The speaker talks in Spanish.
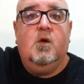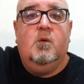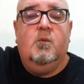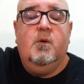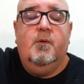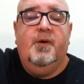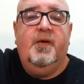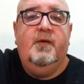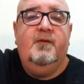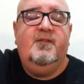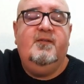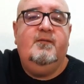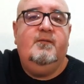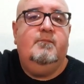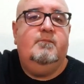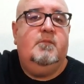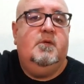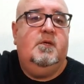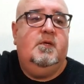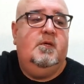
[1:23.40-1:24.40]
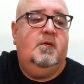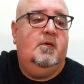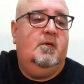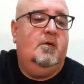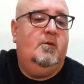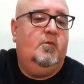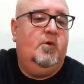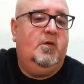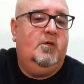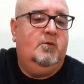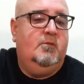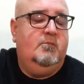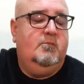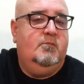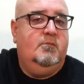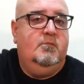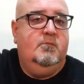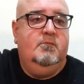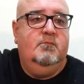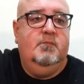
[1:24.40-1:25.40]
Como veis, eh, bueno,
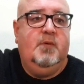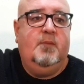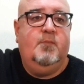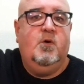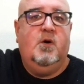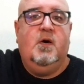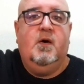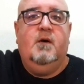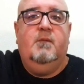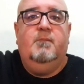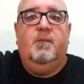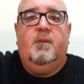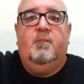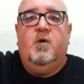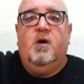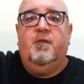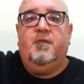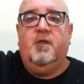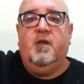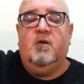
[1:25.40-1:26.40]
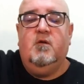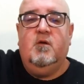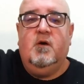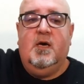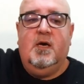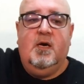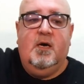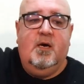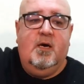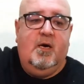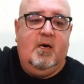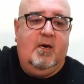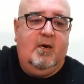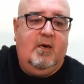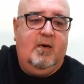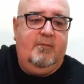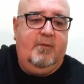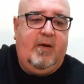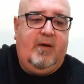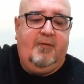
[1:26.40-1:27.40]
vamos a, vamos a hacerlo
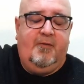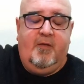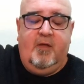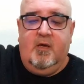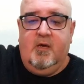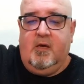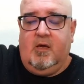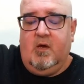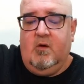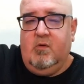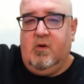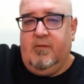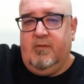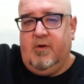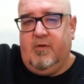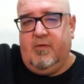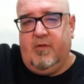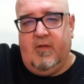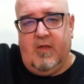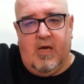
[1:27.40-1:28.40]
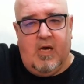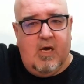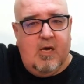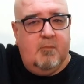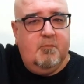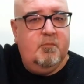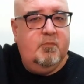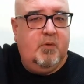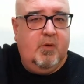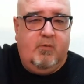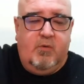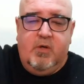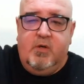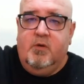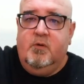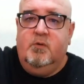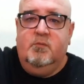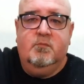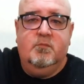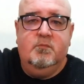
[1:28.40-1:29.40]
a, a, 100, que es una velocidad, pues
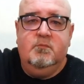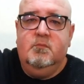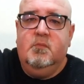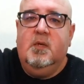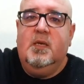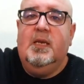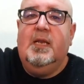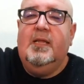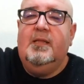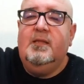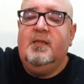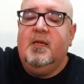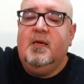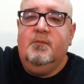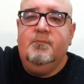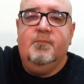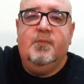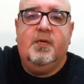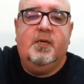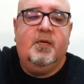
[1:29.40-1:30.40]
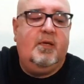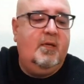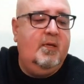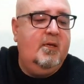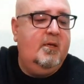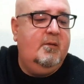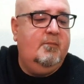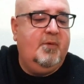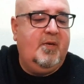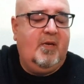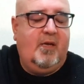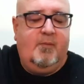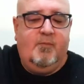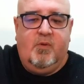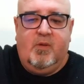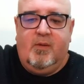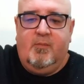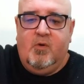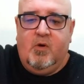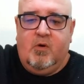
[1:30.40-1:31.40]
bueno, lenta para que, para que
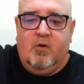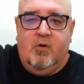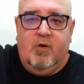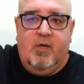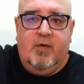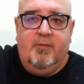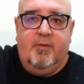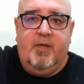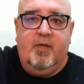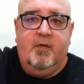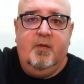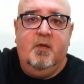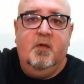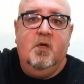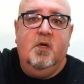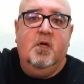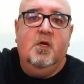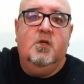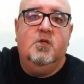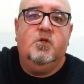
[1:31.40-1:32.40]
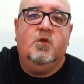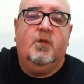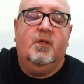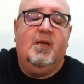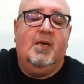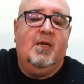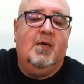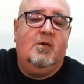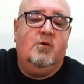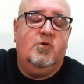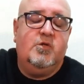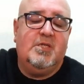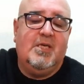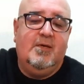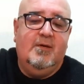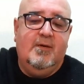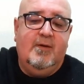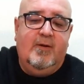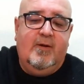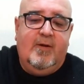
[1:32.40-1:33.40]
podamos coger bien todas las
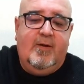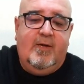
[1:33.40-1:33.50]
cosas